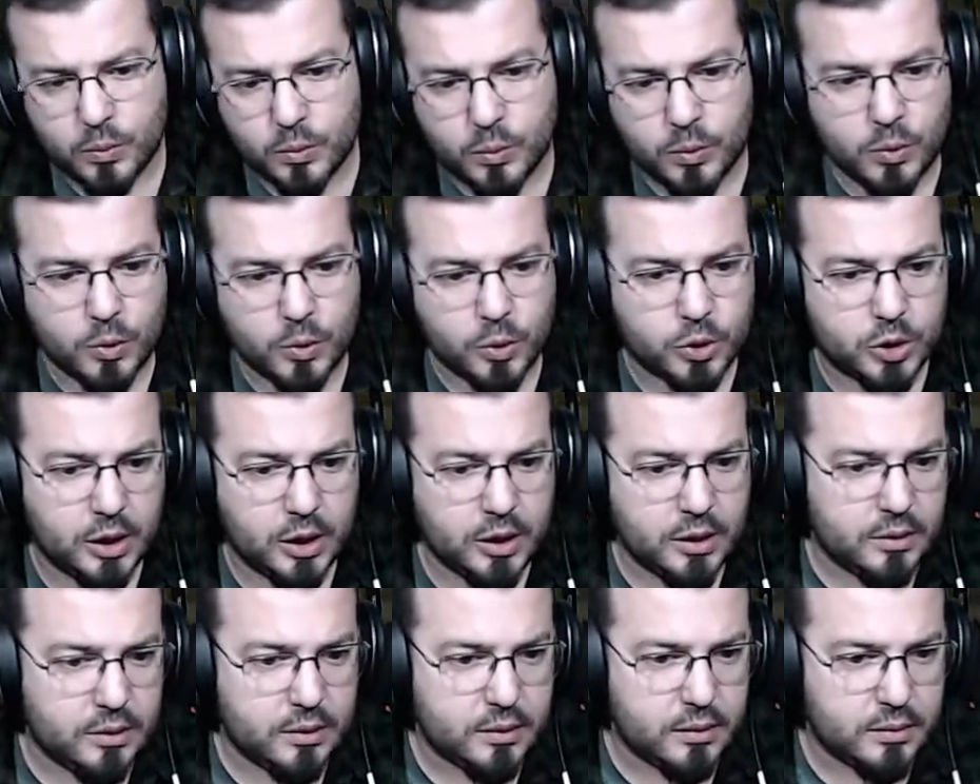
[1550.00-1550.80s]
No sé.
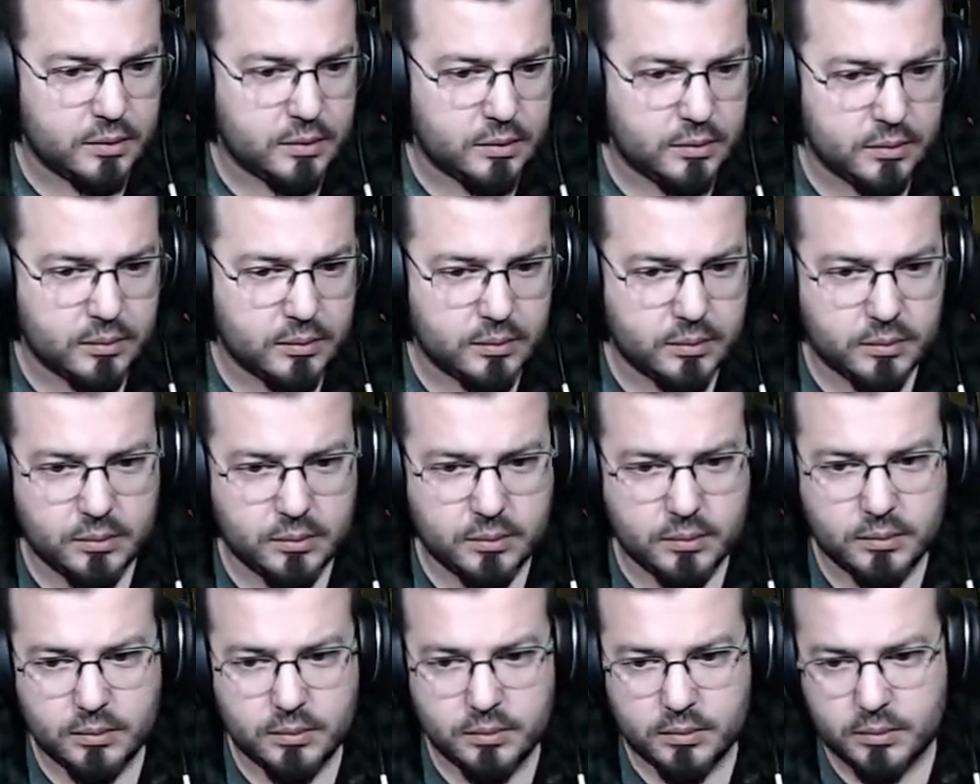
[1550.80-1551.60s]

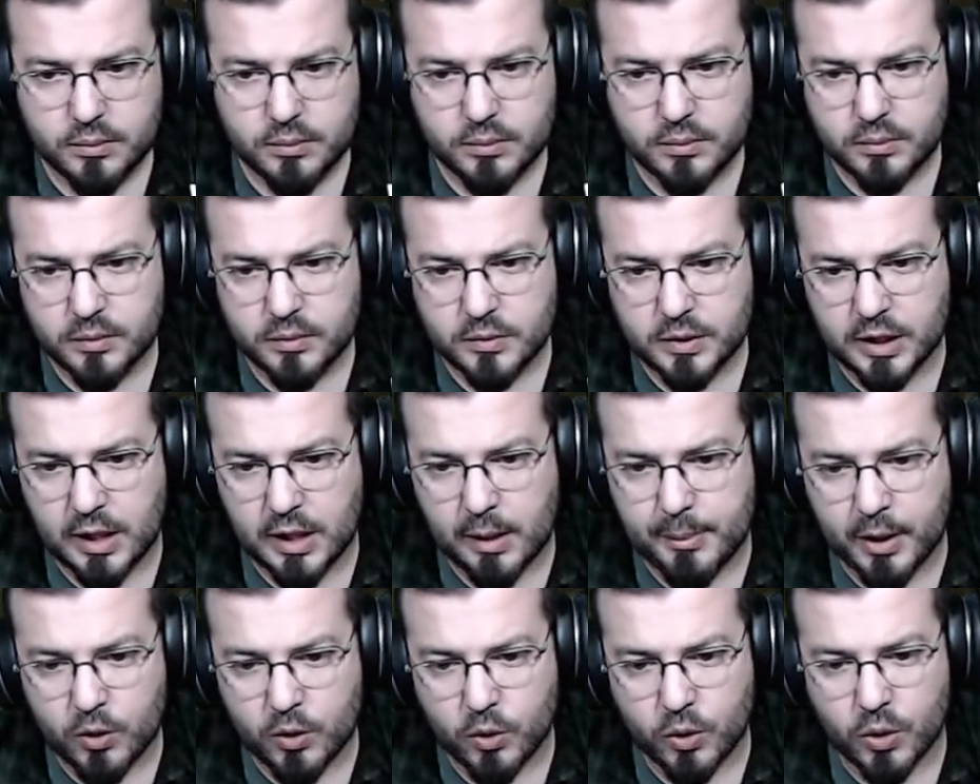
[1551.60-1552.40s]
¿Era
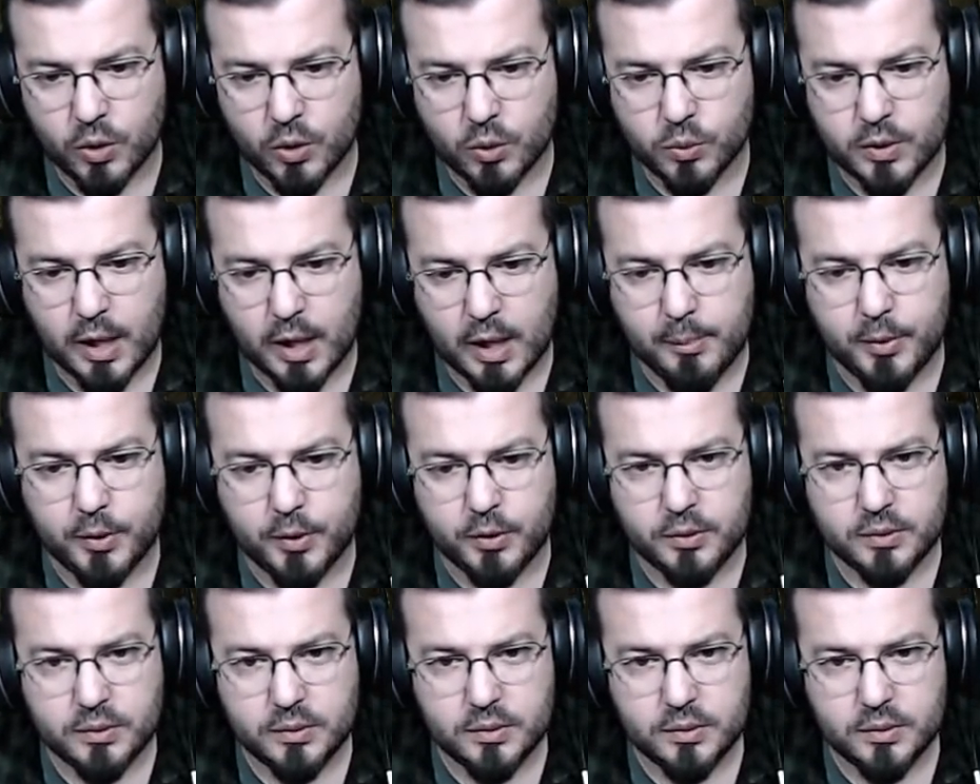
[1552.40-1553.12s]
para coger un trapo?